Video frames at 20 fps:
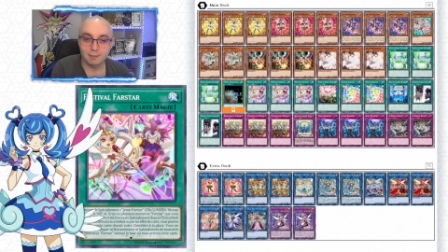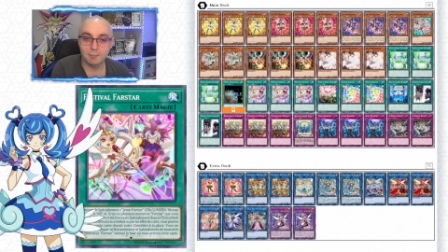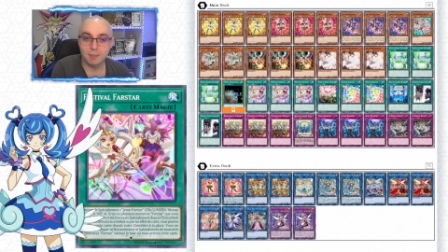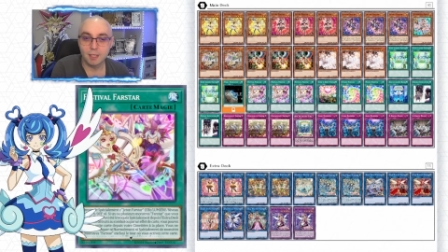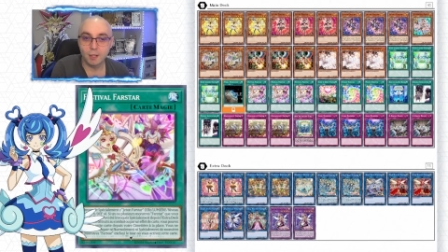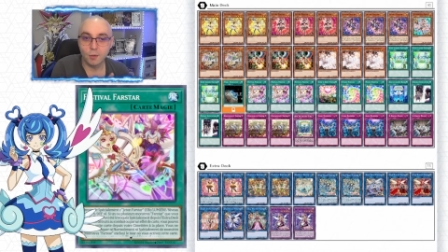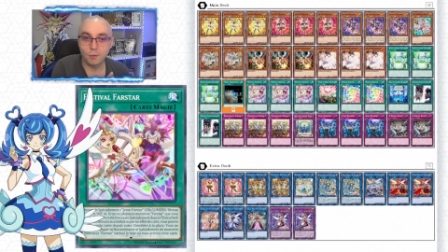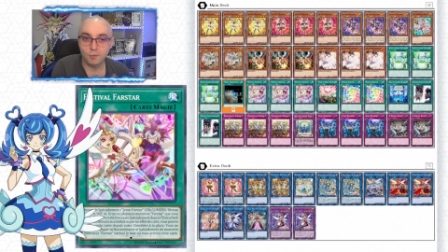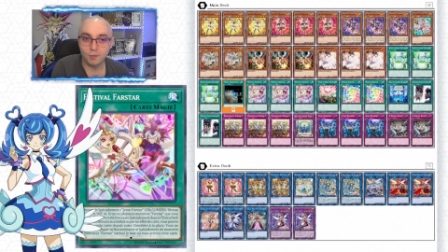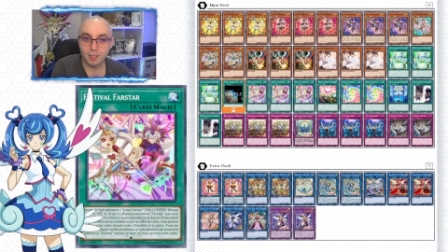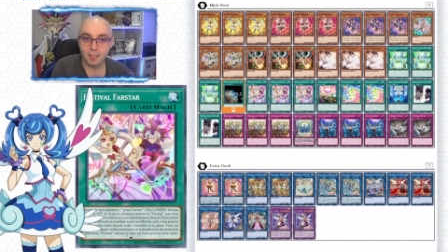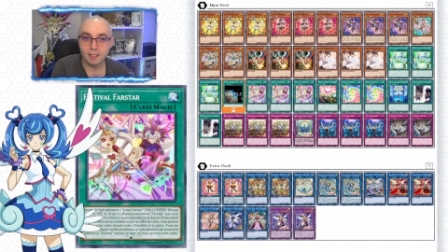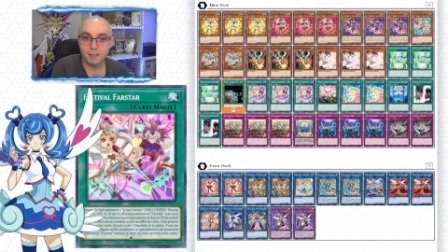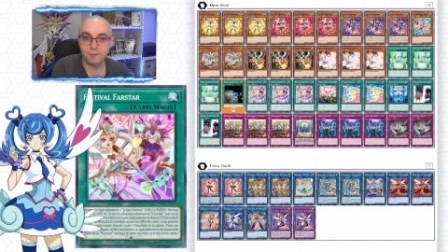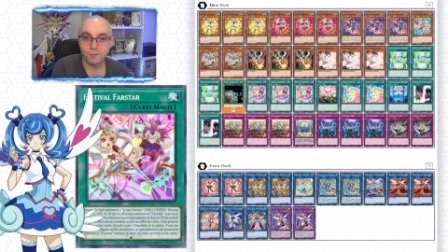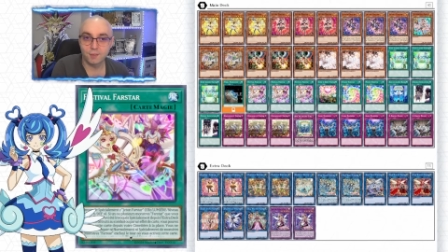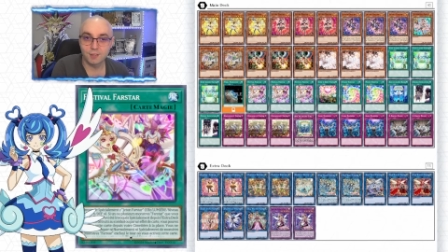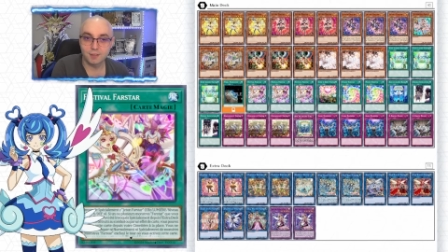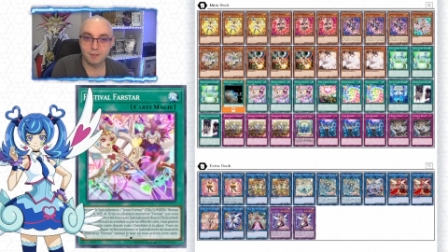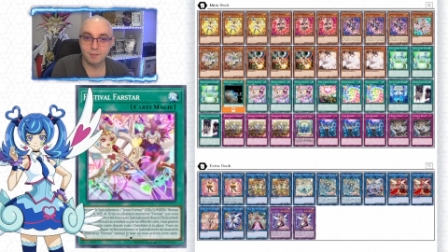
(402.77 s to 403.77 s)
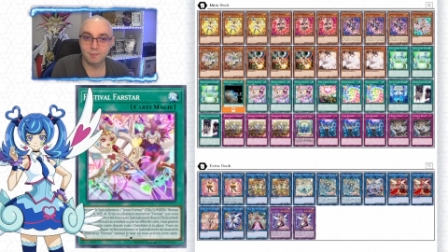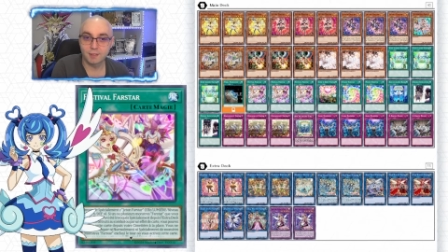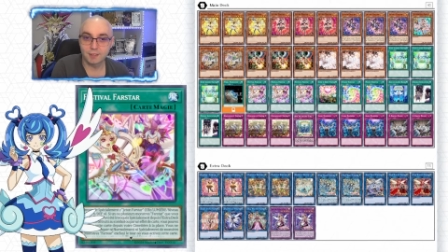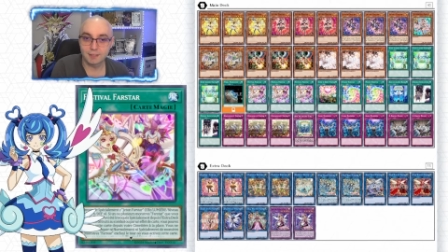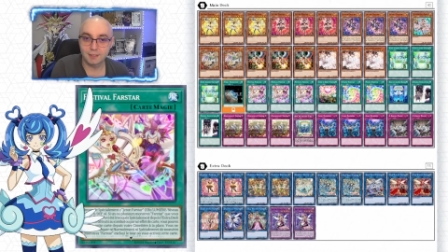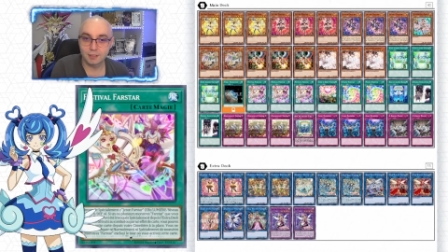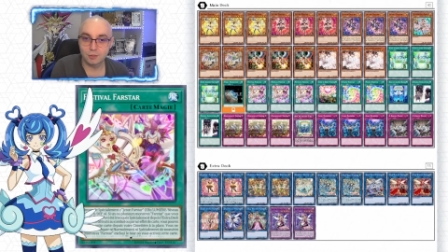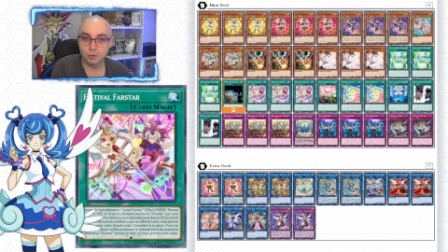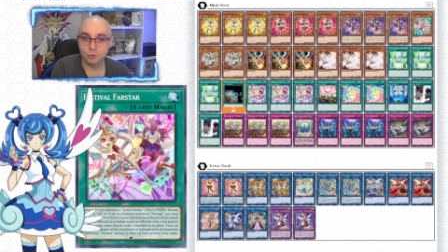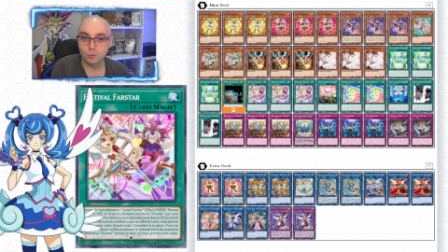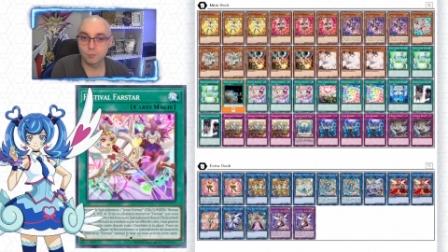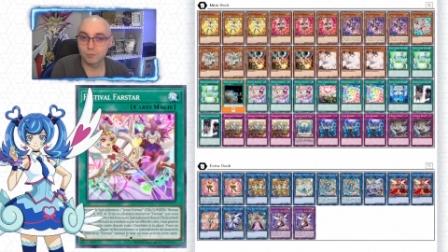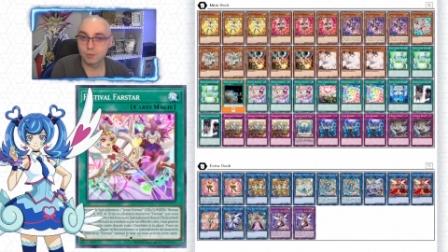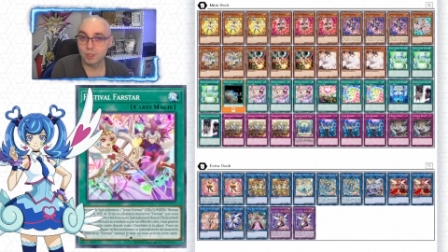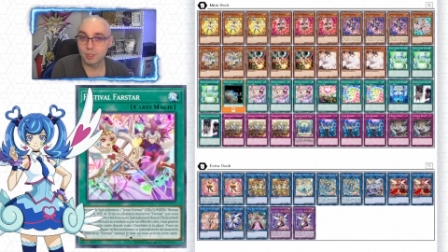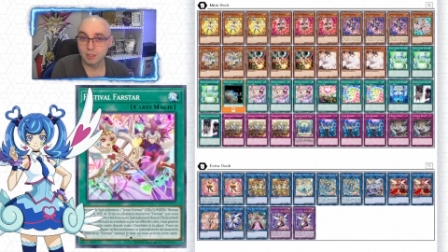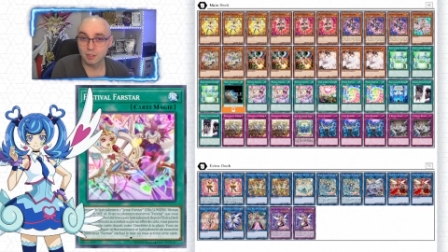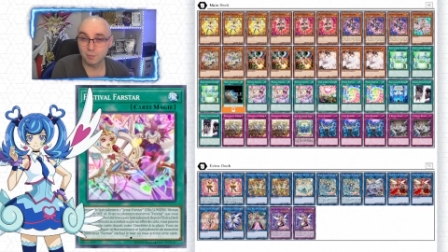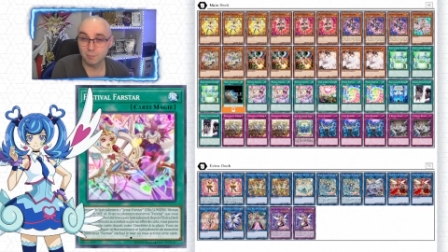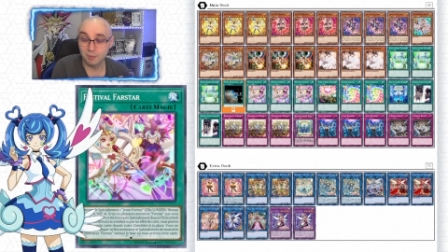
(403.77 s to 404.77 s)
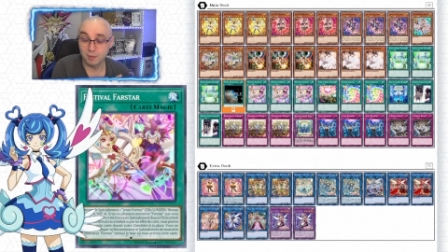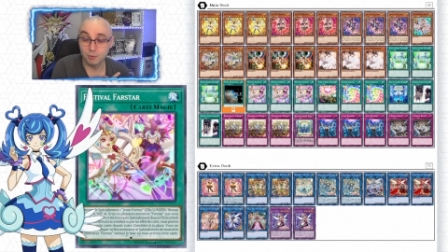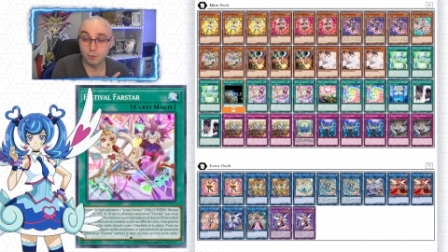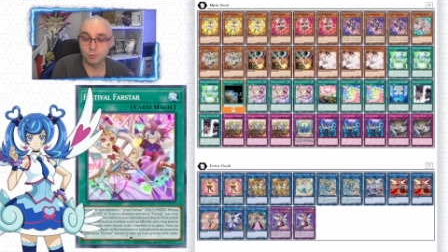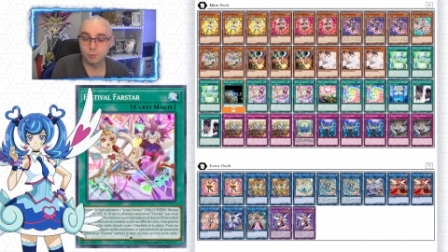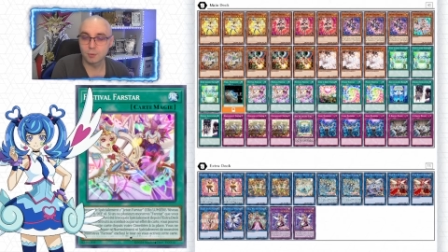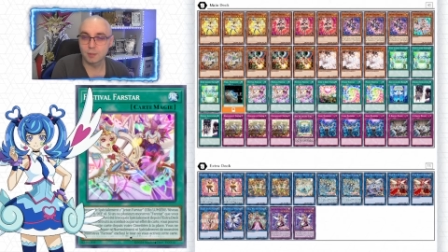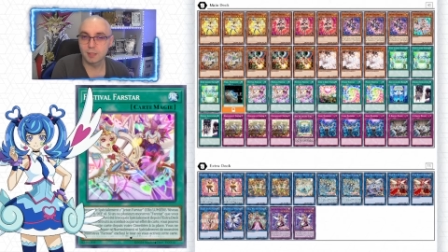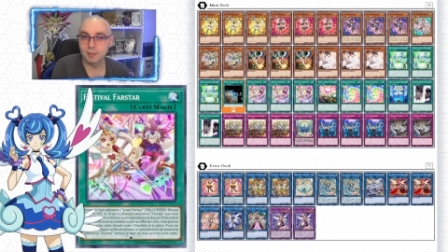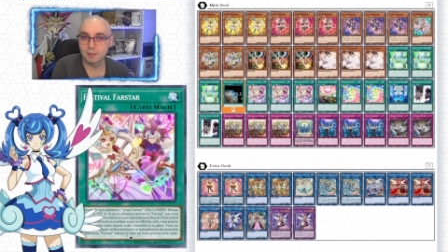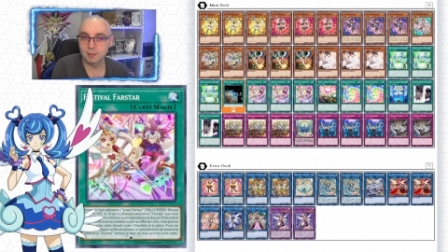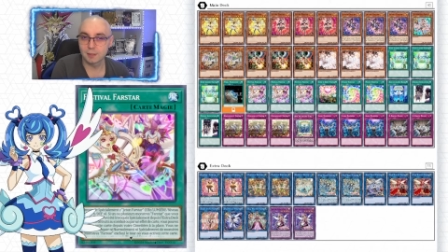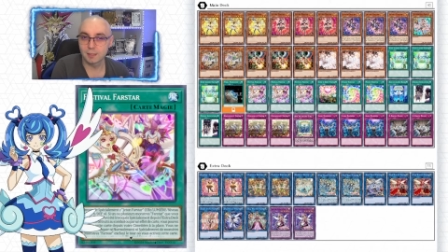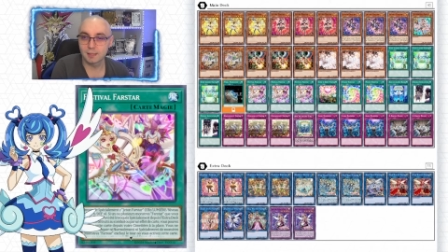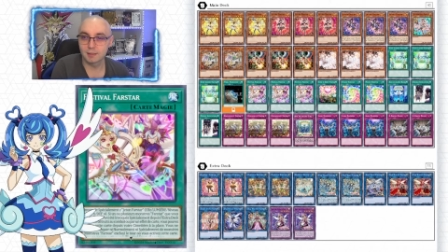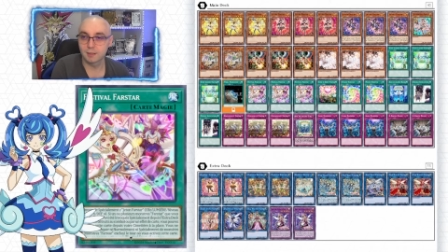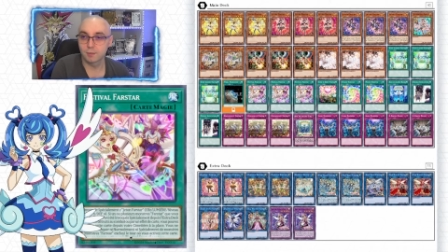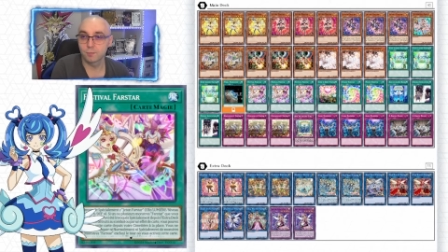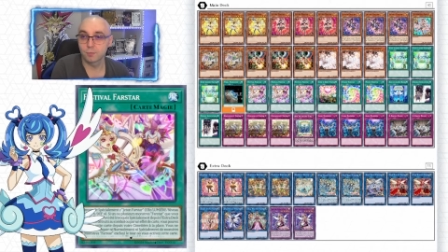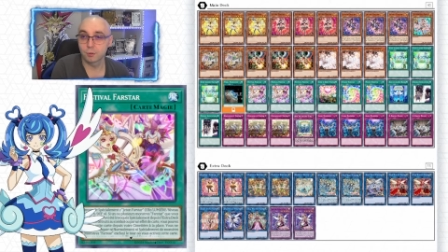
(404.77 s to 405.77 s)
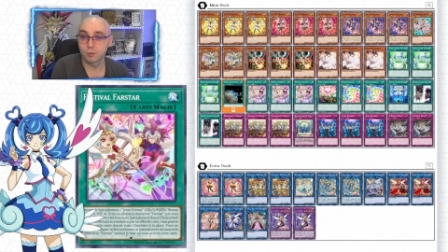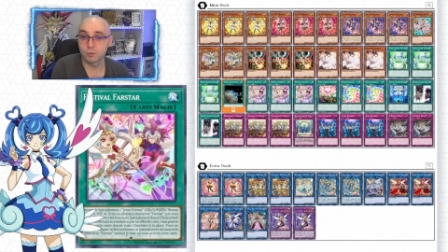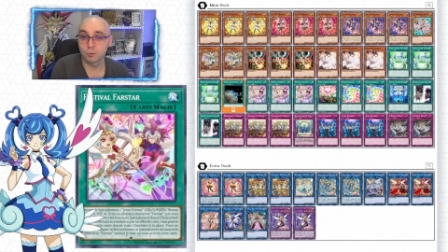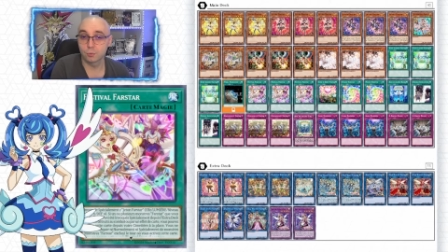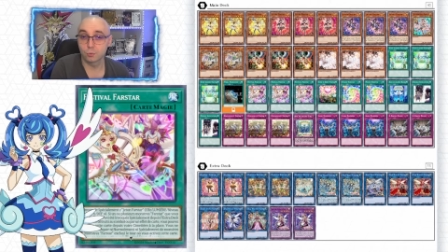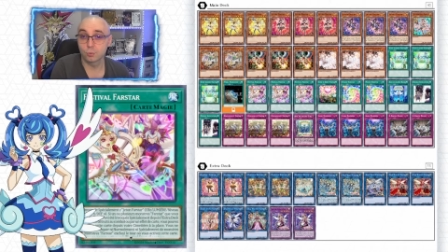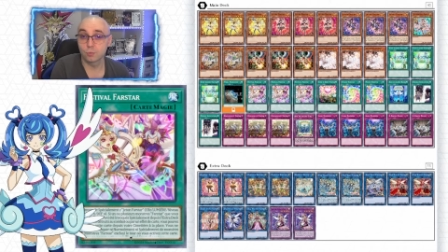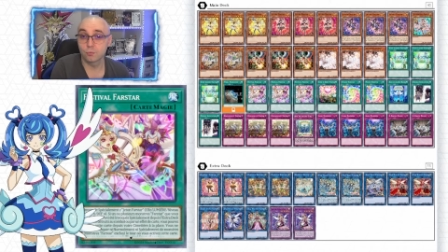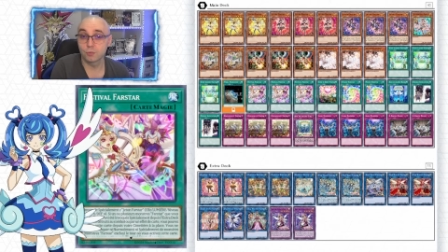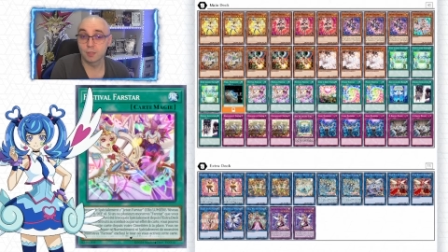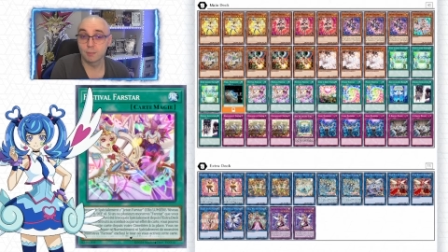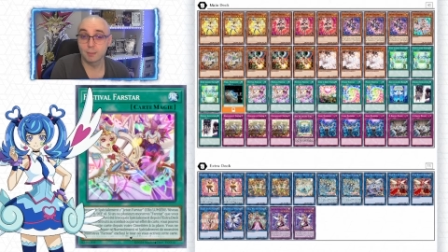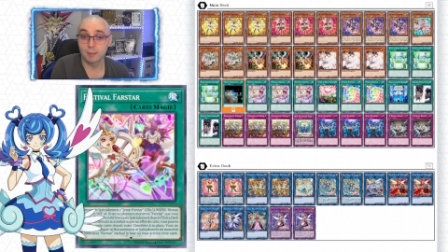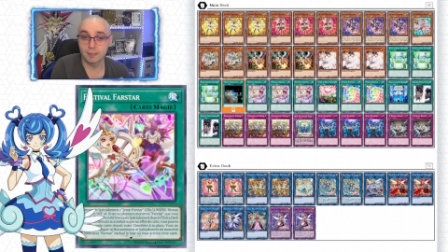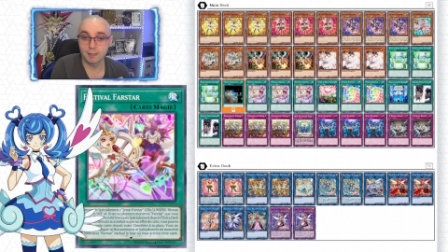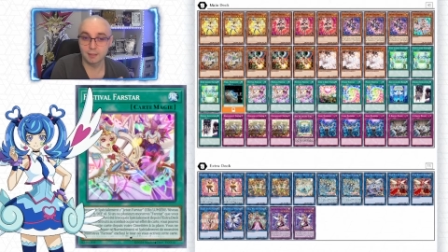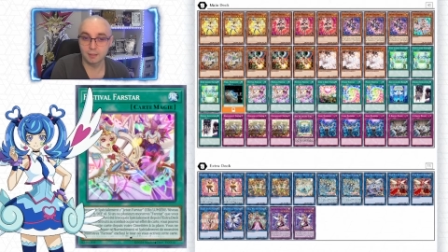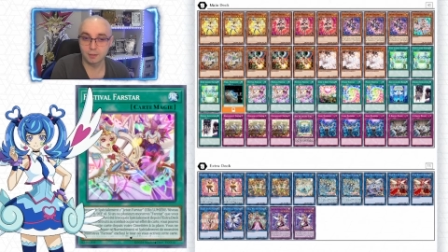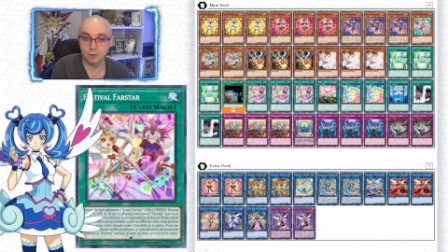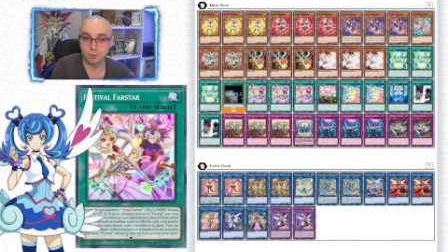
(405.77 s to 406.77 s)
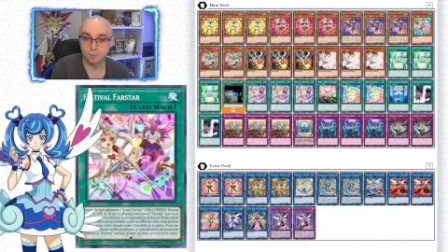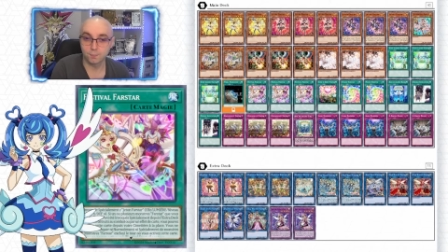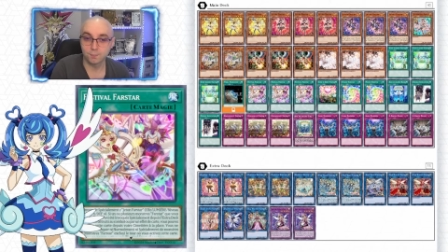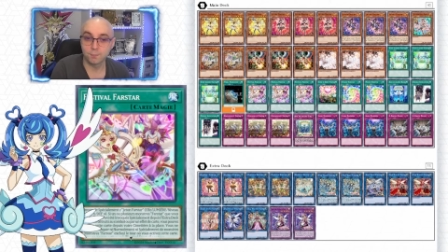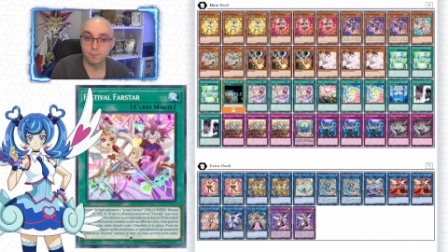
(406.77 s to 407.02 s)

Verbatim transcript: mais en vrai, Festival Farstar, je trouve déjà ce P2 token, c'est assez fort, surtout que vous n'avez pas de restriction.